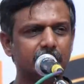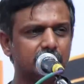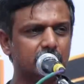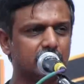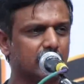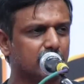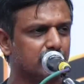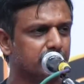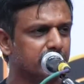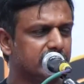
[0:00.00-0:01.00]

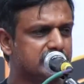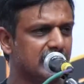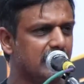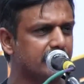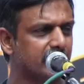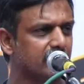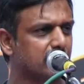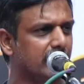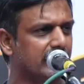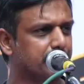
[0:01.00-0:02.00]
இந்துக்களுக்கும்
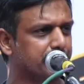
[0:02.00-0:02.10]
இஸ்லாமியர்களுக்குமான